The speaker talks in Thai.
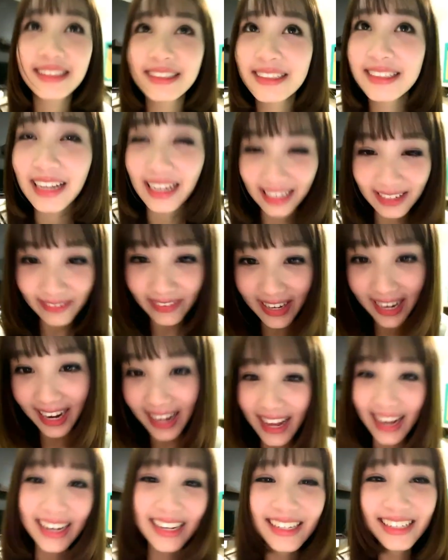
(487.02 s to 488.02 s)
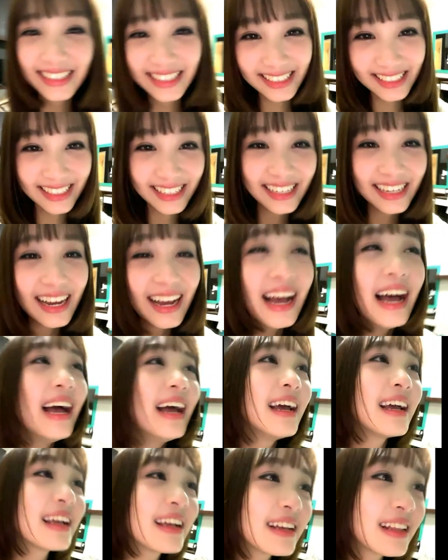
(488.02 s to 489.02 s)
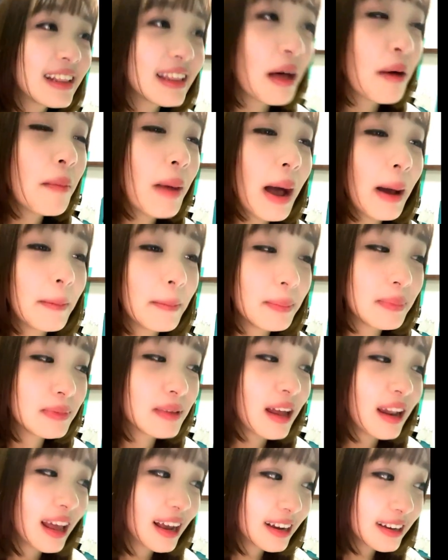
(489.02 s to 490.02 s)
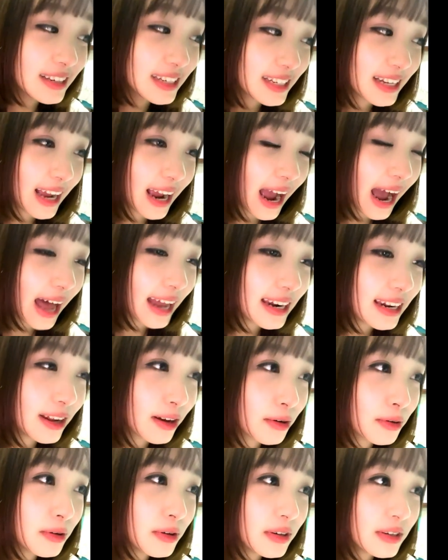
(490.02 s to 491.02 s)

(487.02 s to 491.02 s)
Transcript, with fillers: จะหนีไปไหนล่ะ เราแบบตอนแรกก็คิดอย่างนั้นแล้ว